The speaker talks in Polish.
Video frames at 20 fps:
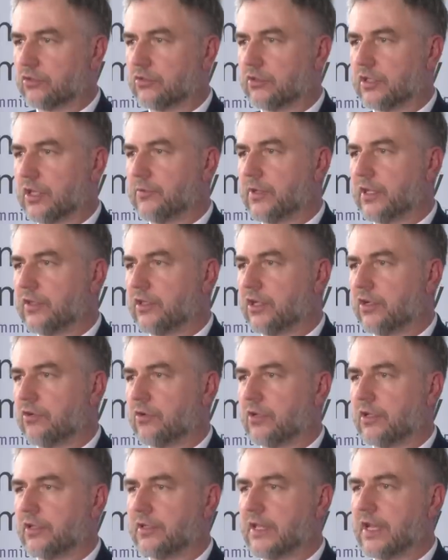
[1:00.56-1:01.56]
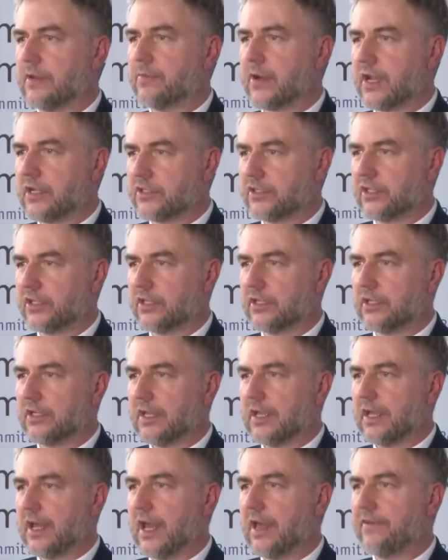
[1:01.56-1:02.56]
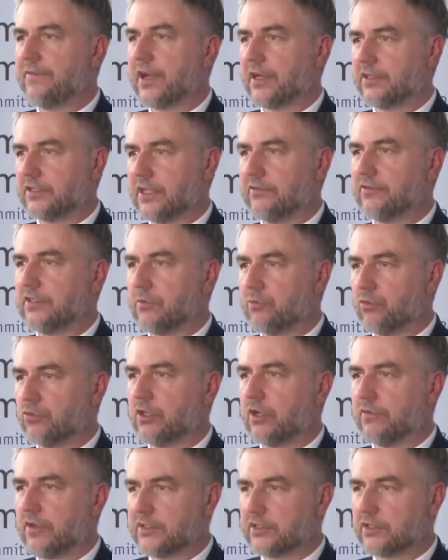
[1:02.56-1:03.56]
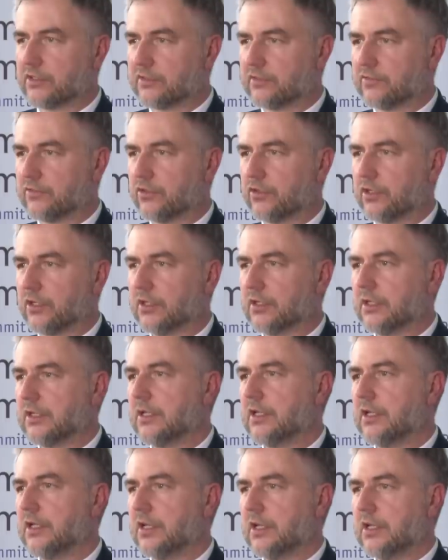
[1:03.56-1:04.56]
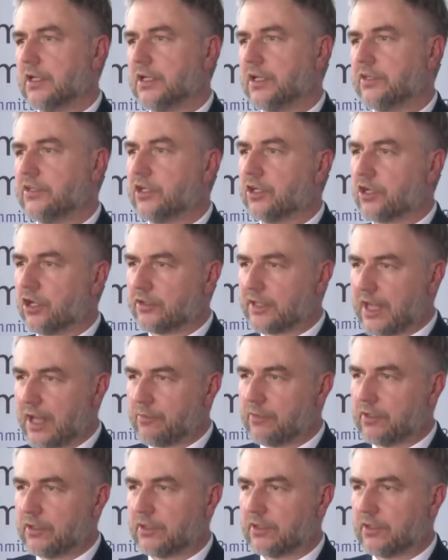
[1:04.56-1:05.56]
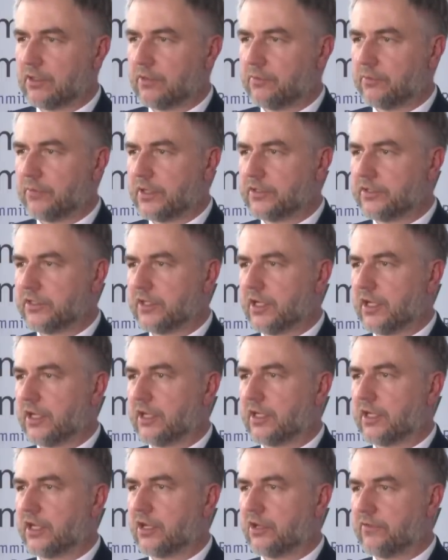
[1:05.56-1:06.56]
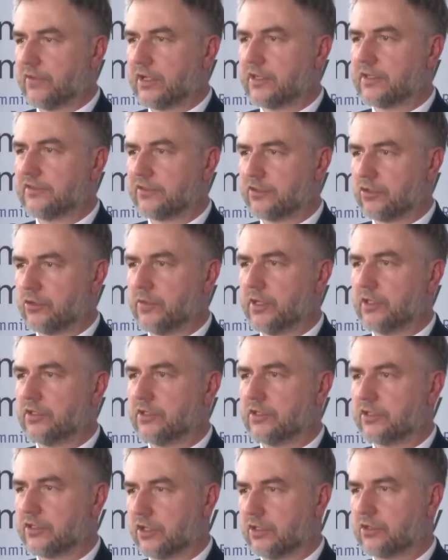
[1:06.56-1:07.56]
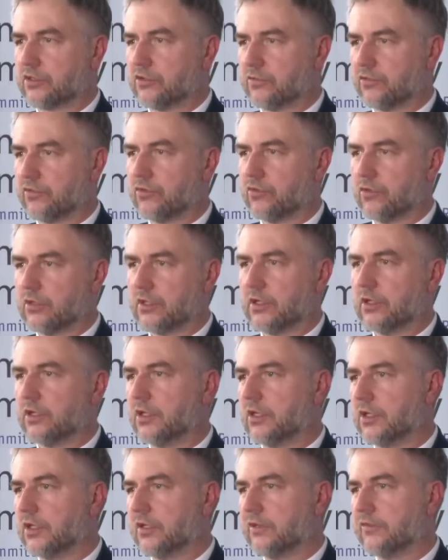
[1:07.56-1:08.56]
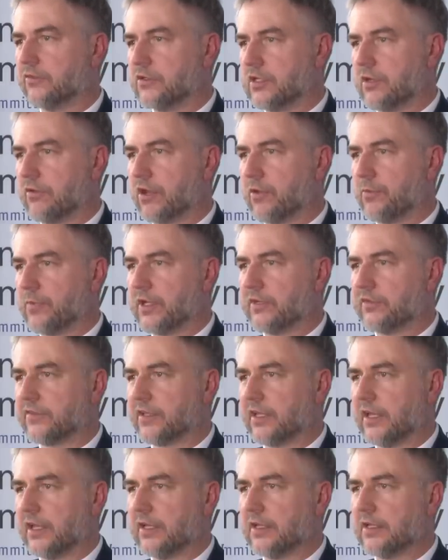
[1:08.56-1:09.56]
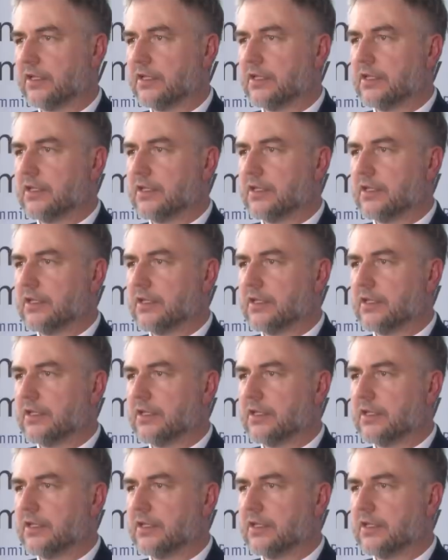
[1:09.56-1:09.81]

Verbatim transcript: które będą najbardziej efektywnie budować rozwój i tylko tam będzie kierowany strumień środków e, z Unii Europejskiej, e,